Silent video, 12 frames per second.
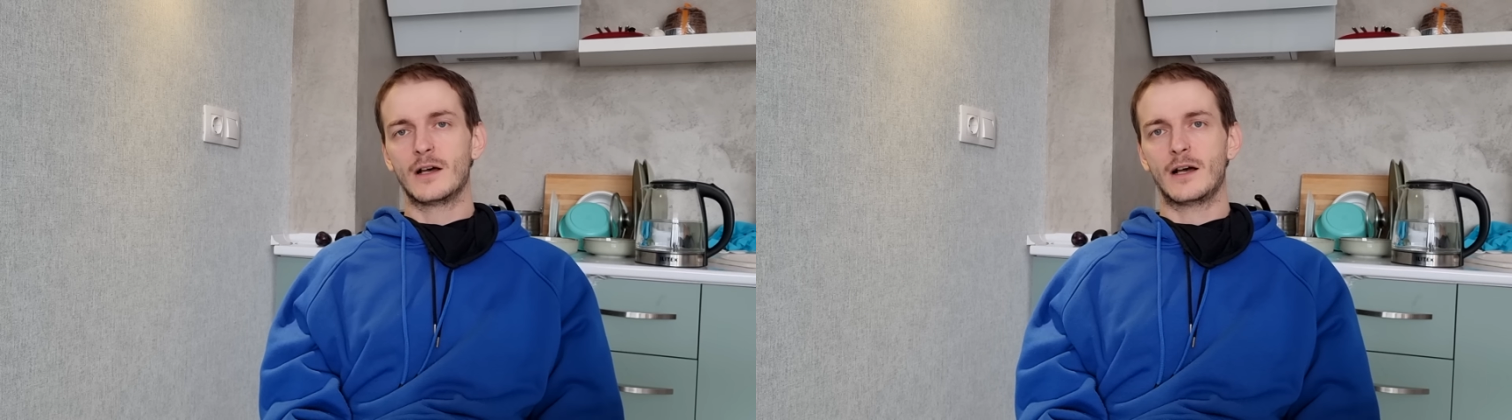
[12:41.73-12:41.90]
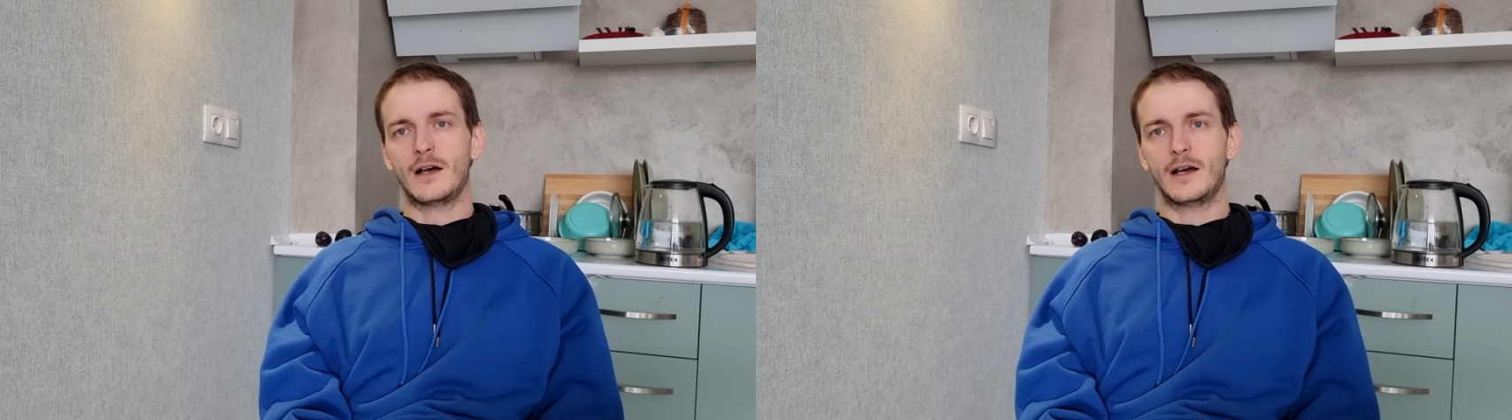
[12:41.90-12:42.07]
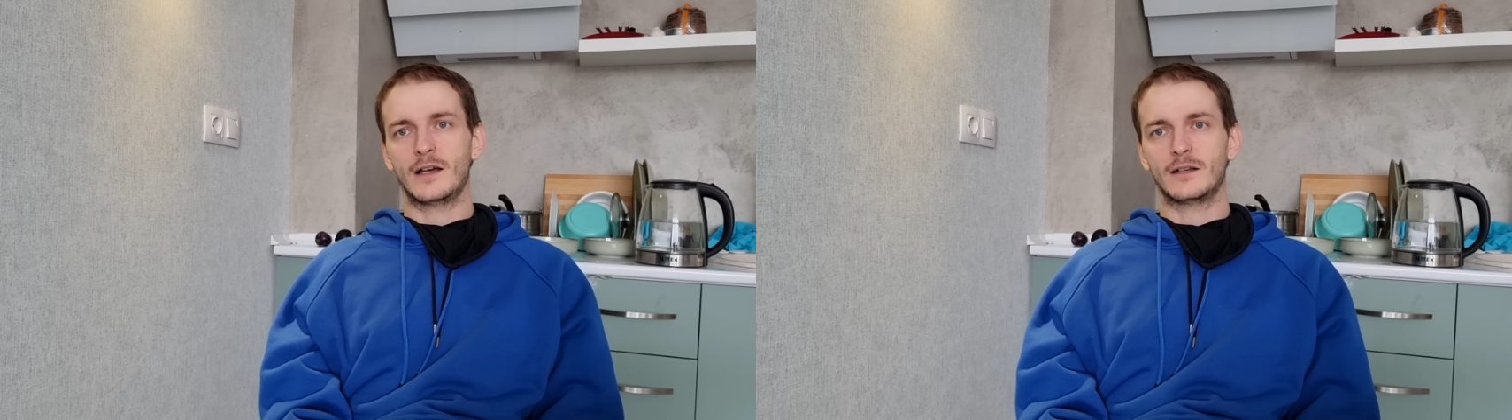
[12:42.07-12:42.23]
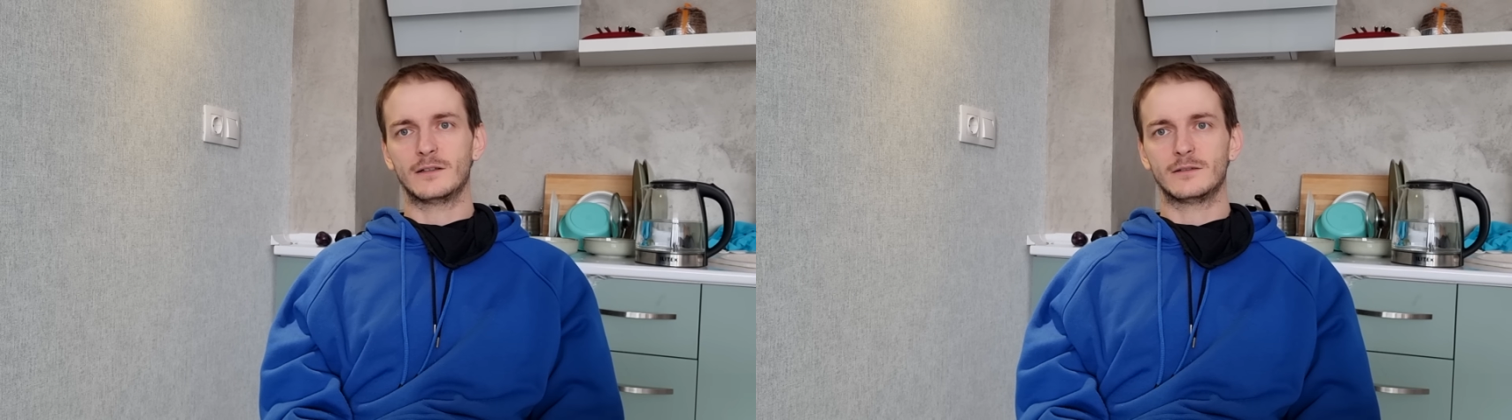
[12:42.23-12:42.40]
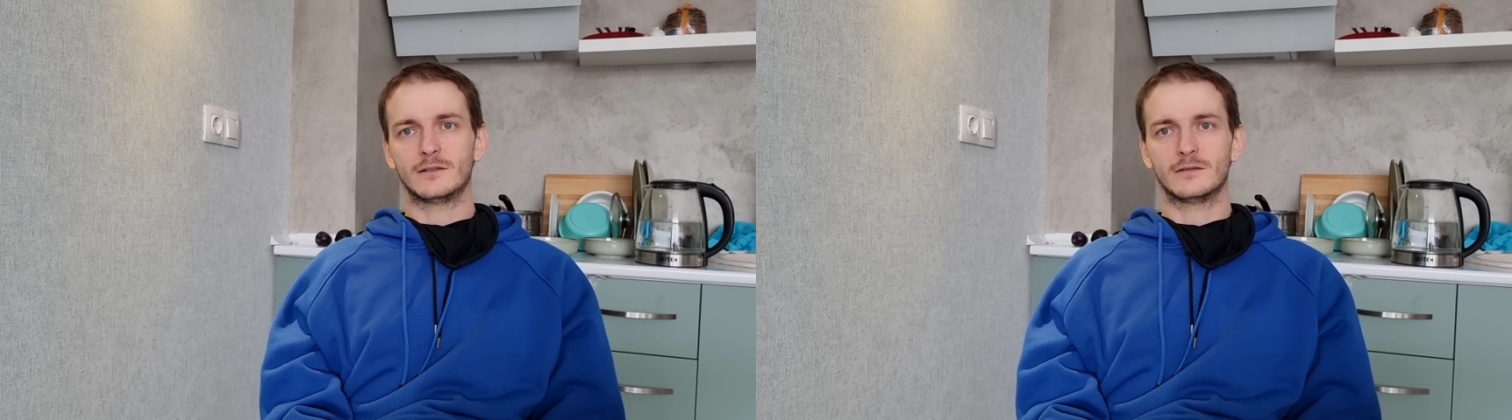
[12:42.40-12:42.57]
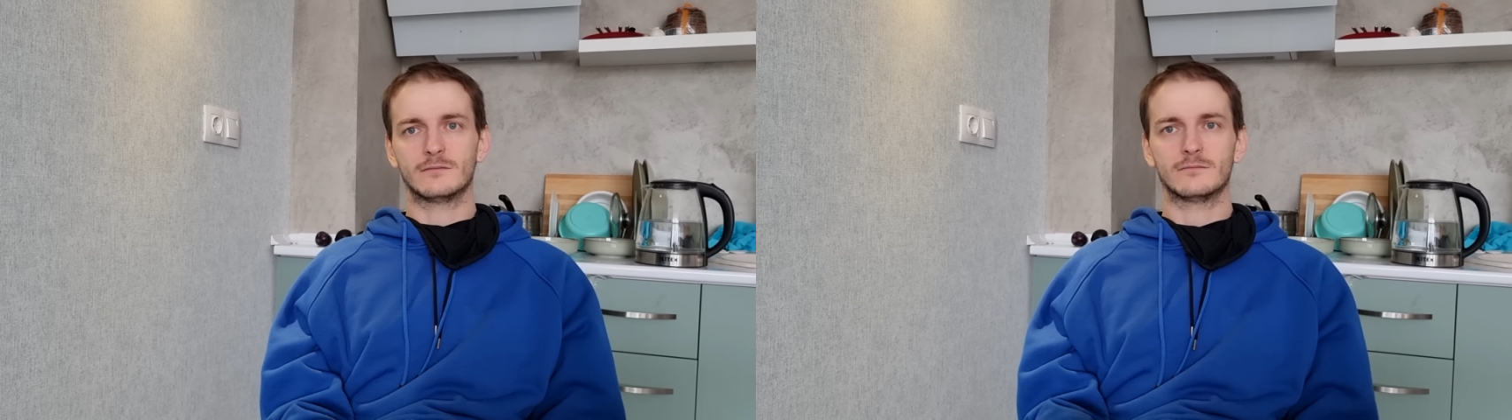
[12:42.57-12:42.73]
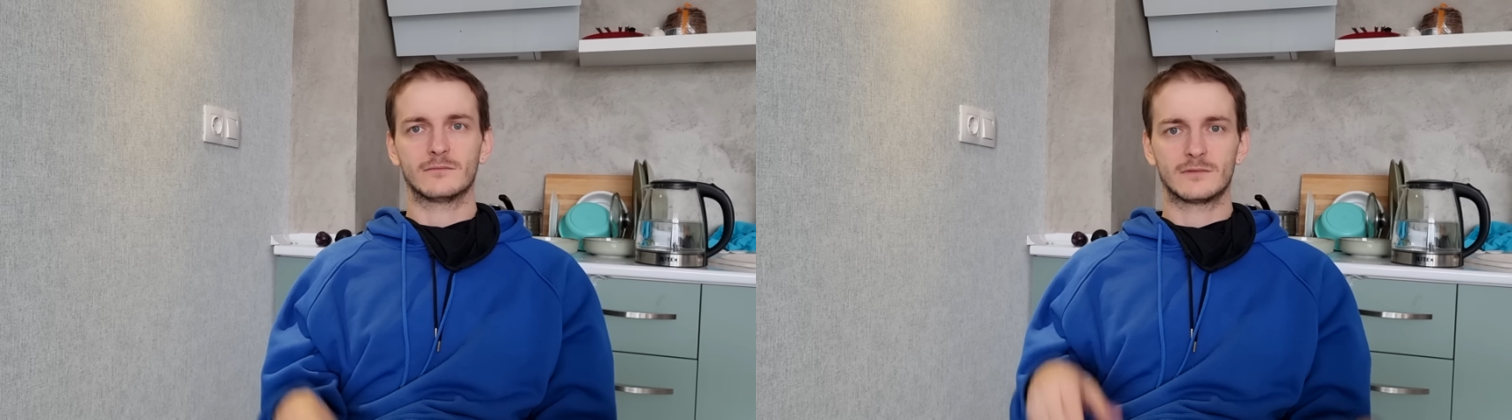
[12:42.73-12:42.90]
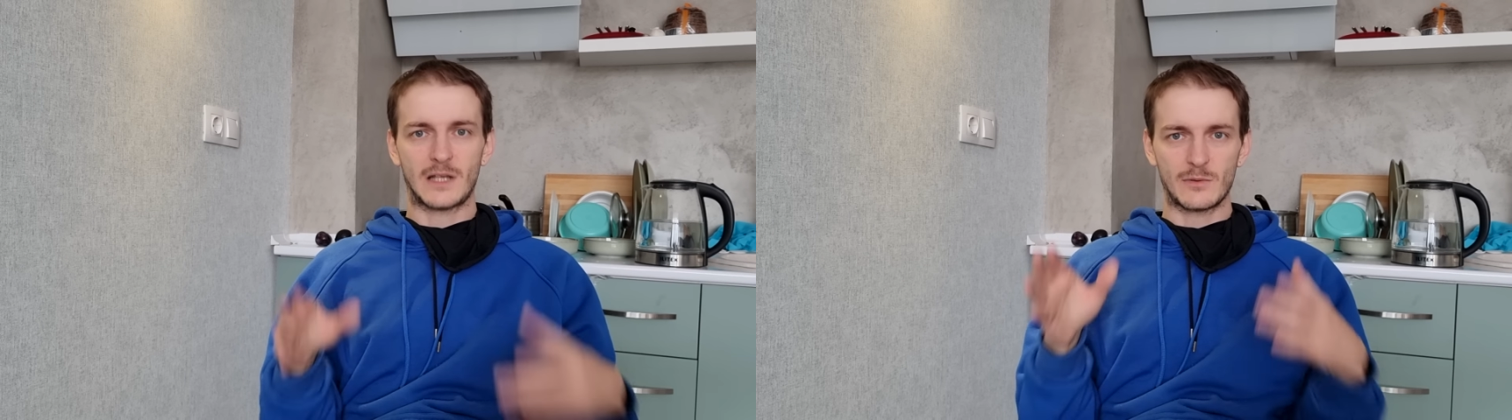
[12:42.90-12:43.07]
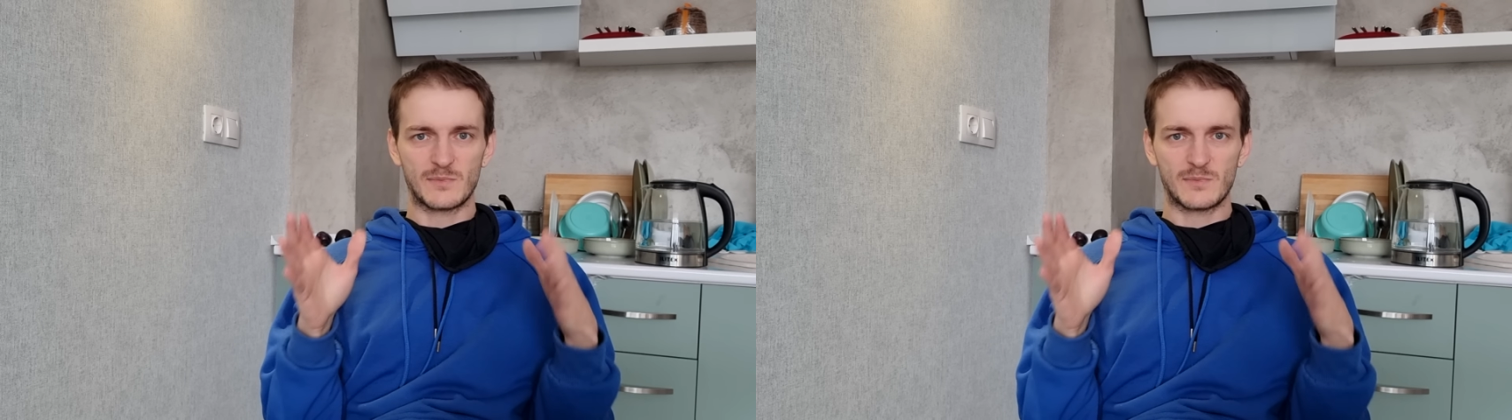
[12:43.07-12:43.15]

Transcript: а там